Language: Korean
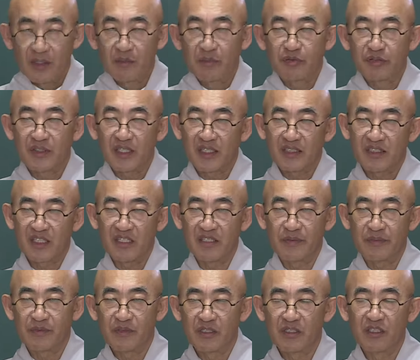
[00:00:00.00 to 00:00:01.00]
부작
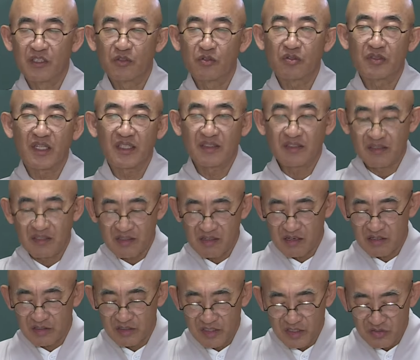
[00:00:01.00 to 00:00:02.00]
찬염 그리고 다시
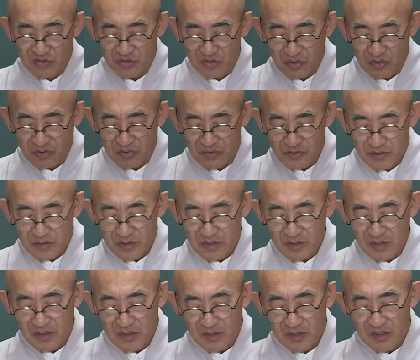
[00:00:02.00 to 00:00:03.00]
생각을 했죠.
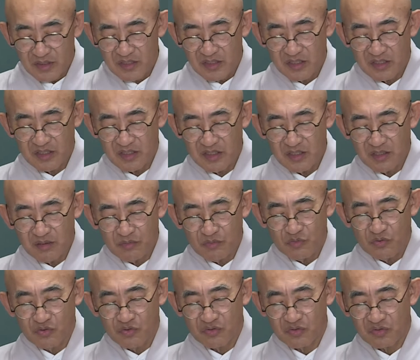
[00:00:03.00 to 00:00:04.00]

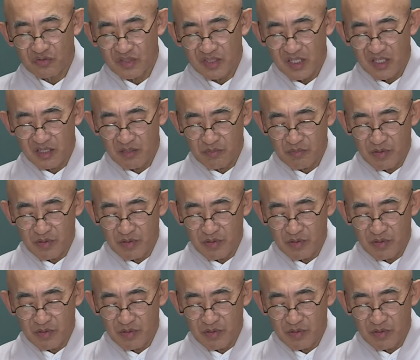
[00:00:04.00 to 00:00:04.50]
시문수사리